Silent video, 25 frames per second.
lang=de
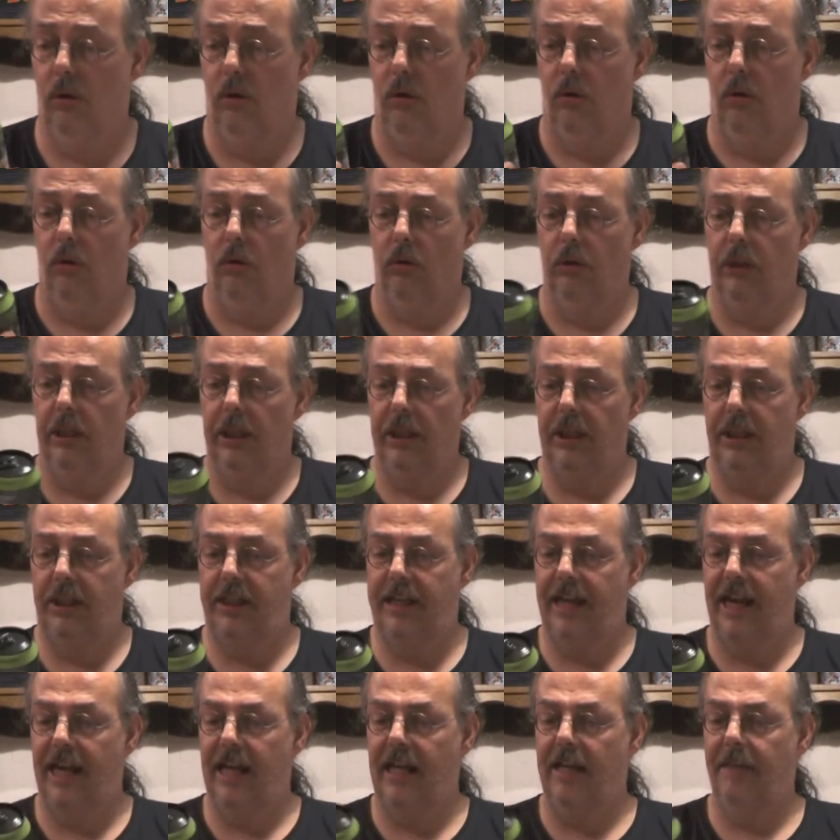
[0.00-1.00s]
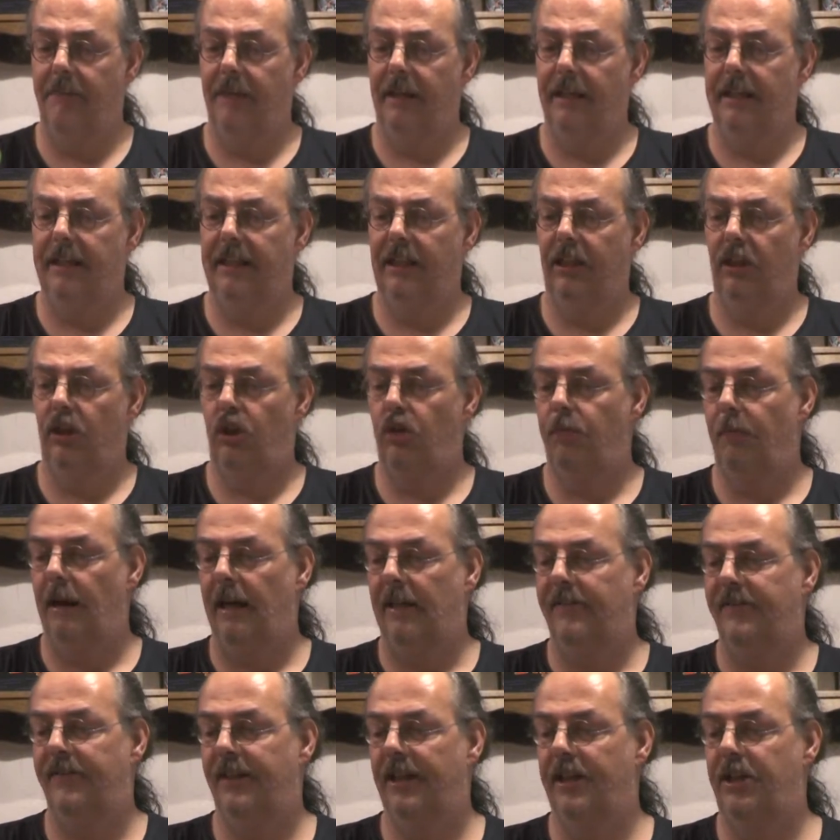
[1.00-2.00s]
Und ich denke mal, die
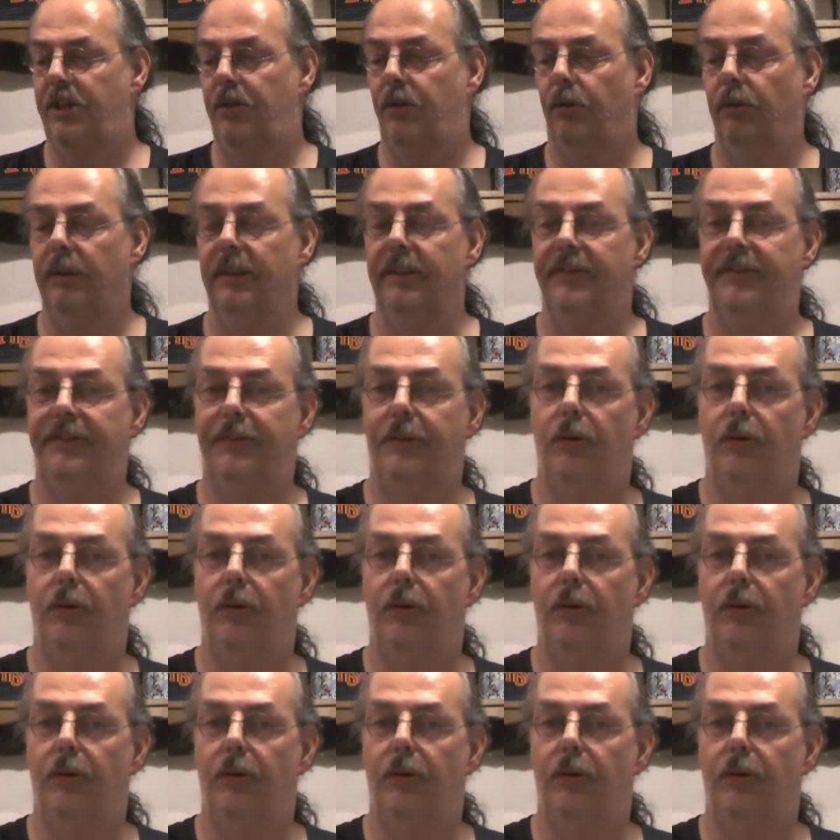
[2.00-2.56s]
Geschmacksrichtung ist